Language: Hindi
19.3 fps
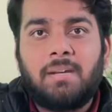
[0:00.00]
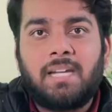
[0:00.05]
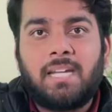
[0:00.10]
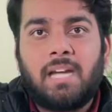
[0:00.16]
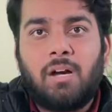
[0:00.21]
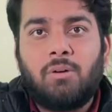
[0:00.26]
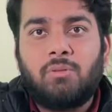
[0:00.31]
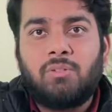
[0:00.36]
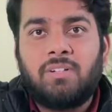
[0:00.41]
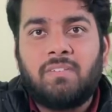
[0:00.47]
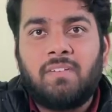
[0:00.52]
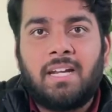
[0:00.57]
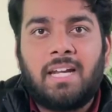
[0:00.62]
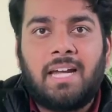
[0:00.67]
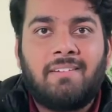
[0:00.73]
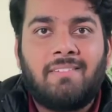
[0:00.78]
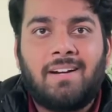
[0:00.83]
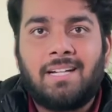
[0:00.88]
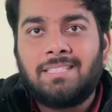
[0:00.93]
क्या होने
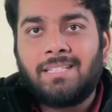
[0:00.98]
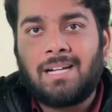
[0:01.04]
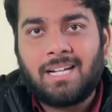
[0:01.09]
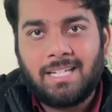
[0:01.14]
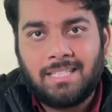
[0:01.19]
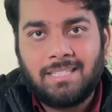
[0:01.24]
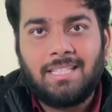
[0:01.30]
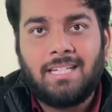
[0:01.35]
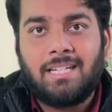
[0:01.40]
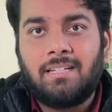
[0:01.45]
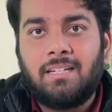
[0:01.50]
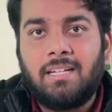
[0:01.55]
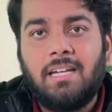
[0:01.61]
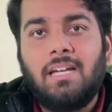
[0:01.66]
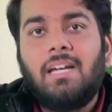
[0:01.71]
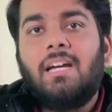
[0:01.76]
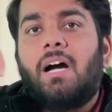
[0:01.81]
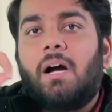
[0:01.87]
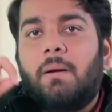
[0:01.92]
वाला है वहाँ जाके देख लें
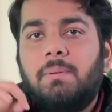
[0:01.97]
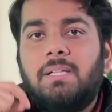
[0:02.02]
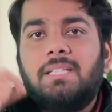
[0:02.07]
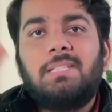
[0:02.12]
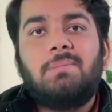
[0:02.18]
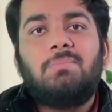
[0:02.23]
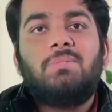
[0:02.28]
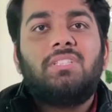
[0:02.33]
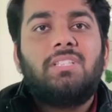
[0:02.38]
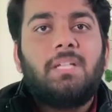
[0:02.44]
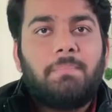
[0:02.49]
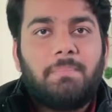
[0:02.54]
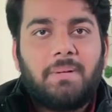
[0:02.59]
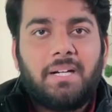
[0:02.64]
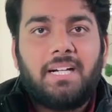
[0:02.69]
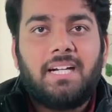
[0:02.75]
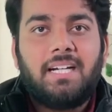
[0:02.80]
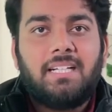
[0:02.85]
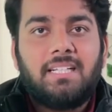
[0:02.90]
अभी ये सब चीज़ें
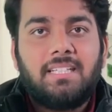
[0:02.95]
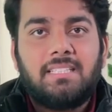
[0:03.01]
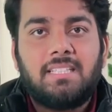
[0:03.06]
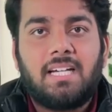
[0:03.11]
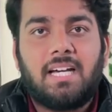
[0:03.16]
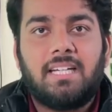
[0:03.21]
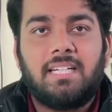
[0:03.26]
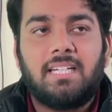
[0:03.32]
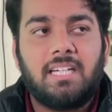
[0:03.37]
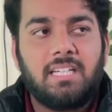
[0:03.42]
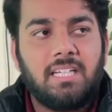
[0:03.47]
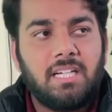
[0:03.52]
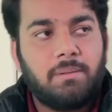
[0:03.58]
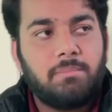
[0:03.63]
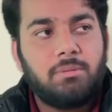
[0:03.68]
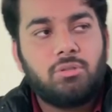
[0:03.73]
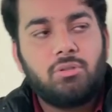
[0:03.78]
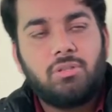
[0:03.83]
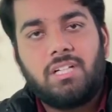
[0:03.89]
प्रेडिक्ट की जा रही हैं कि
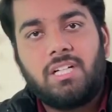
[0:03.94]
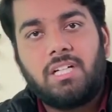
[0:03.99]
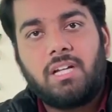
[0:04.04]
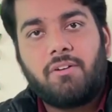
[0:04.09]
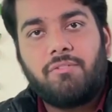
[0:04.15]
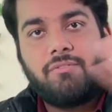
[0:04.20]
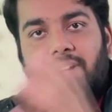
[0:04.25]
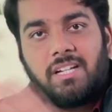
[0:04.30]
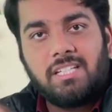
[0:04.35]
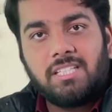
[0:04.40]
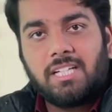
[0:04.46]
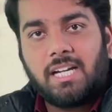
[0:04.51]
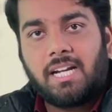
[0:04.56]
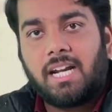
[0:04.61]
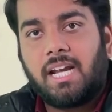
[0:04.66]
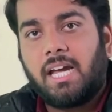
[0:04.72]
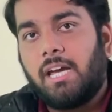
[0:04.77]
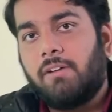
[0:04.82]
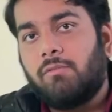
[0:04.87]
अभी जो डेटा फेच कर
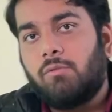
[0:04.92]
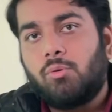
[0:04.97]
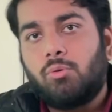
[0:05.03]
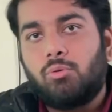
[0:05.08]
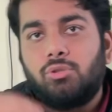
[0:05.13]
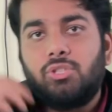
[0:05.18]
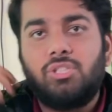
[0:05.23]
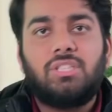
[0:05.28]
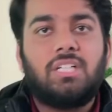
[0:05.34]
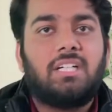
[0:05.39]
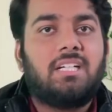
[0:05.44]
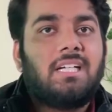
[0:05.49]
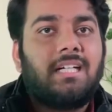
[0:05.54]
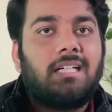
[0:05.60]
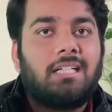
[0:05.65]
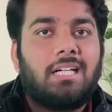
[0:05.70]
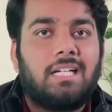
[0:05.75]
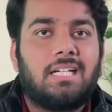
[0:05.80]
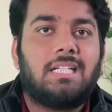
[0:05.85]
रहा है वो खुद ही
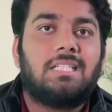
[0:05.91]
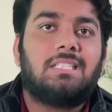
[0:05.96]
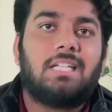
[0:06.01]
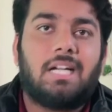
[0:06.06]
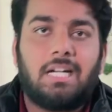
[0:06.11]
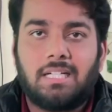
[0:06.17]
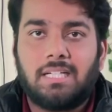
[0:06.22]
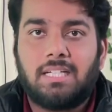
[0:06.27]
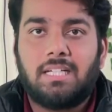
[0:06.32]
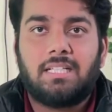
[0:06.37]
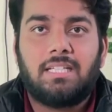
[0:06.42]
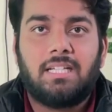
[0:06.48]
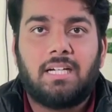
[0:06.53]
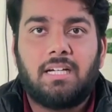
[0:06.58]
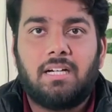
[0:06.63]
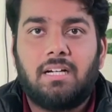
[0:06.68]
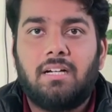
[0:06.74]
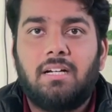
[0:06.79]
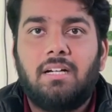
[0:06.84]
जनरेट करना स्टार्ट कर
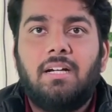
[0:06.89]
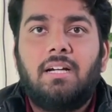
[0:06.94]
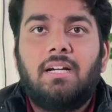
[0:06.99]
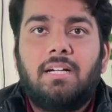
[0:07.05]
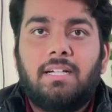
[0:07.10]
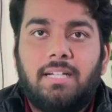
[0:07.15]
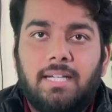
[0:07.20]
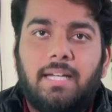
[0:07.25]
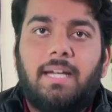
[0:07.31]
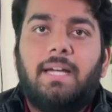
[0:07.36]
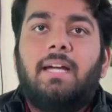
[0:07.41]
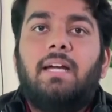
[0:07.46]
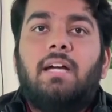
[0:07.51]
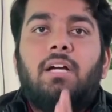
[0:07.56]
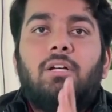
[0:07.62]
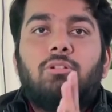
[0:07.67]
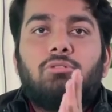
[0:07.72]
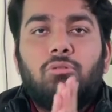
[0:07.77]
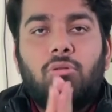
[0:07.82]
देगा ठीक है
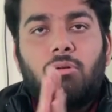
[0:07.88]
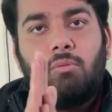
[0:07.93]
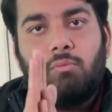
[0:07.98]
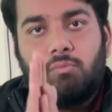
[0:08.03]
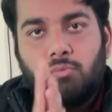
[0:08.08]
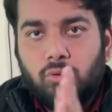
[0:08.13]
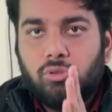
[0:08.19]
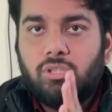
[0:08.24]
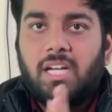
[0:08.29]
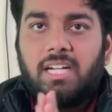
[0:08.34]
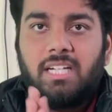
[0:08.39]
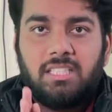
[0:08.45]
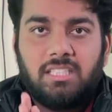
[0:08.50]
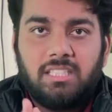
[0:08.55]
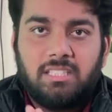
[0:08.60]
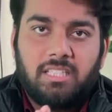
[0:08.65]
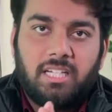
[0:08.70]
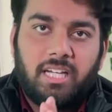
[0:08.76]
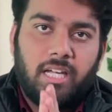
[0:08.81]
तो वो सारी
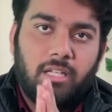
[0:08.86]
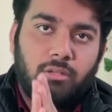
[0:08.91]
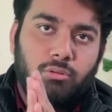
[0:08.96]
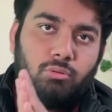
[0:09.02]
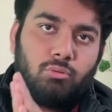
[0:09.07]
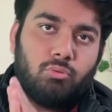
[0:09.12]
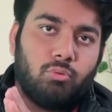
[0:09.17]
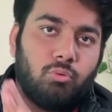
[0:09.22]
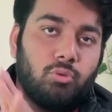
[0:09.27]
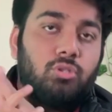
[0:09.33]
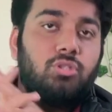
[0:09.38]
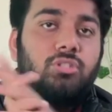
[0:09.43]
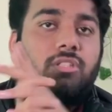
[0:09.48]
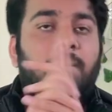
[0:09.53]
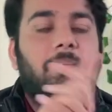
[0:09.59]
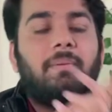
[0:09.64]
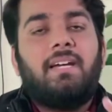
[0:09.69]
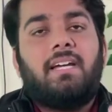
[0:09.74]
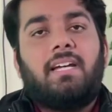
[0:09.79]
चीज़ें हैं तो उस
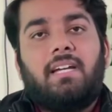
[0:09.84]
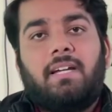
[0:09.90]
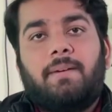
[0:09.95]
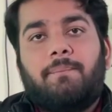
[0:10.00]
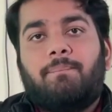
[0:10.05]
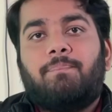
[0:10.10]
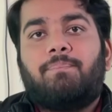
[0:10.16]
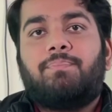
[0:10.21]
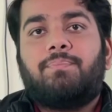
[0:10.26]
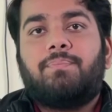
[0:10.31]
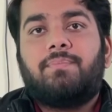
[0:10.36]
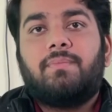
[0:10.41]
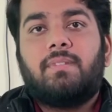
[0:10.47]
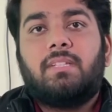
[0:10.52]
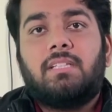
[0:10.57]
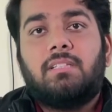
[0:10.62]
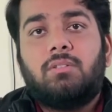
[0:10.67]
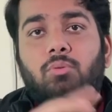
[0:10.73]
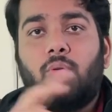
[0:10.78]
समय
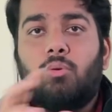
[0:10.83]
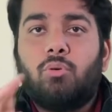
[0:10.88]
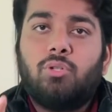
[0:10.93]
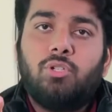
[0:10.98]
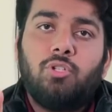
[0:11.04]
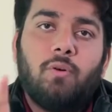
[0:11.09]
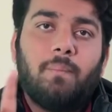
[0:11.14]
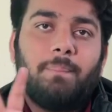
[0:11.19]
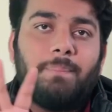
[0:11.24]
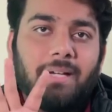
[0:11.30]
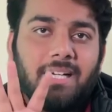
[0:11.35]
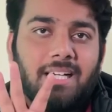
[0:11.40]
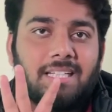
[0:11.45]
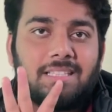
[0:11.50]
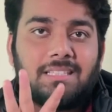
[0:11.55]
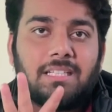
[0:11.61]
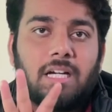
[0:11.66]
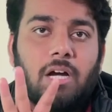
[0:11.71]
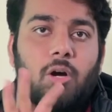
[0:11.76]
नौकरियों पे
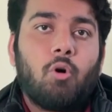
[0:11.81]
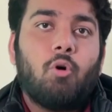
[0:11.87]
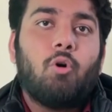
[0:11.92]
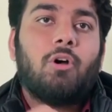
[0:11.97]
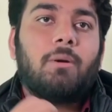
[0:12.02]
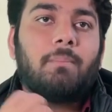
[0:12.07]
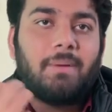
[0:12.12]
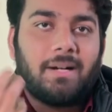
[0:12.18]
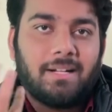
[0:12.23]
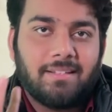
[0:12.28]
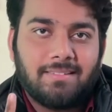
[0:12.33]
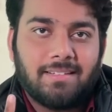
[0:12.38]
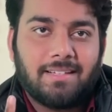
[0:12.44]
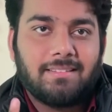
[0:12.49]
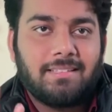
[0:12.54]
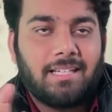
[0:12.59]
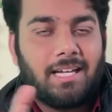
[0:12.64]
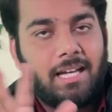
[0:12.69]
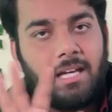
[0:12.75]
खतरा और बढ़
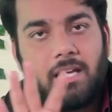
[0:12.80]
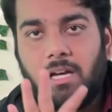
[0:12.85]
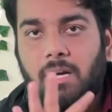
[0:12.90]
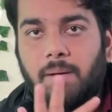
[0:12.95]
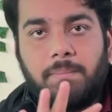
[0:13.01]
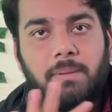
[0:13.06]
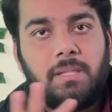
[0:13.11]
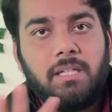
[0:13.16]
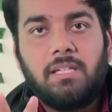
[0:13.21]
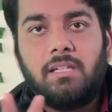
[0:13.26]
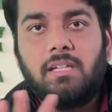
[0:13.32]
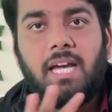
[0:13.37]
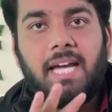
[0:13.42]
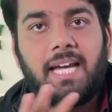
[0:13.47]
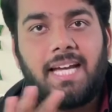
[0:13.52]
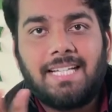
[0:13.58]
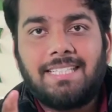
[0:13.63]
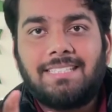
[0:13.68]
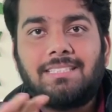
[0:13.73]
सकता है अभी
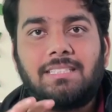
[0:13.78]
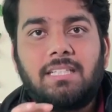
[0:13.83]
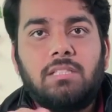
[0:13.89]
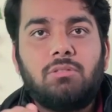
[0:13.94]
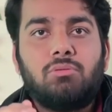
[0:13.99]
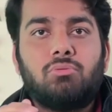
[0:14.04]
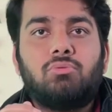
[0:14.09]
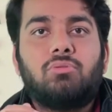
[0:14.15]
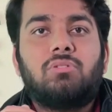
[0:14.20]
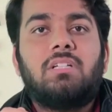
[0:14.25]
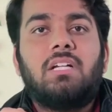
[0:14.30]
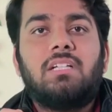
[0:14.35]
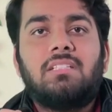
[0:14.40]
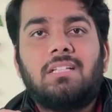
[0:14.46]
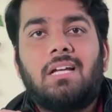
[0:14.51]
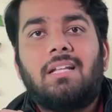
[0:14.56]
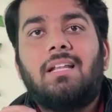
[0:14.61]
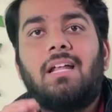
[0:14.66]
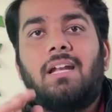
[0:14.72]
एज सच उतना
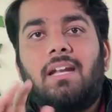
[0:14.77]
ज़्यादा